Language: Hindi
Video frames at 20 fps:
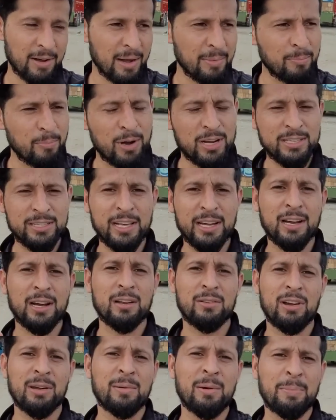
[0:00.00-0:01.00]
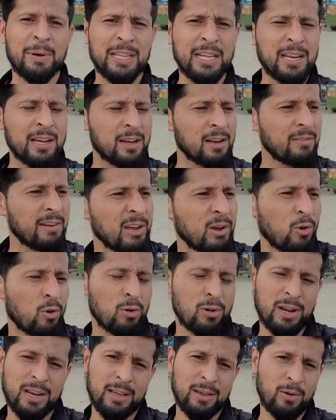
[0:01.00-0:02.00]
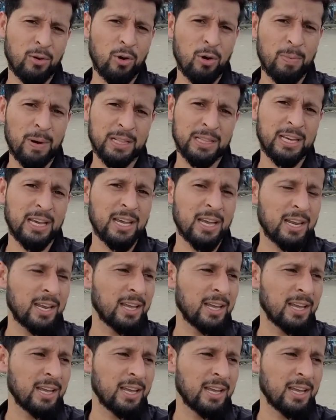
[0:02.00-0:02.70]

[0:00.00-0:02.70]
अब पहुँचते हैं कनवाई में पता नहीं कनवाई हो रही हो पाती है या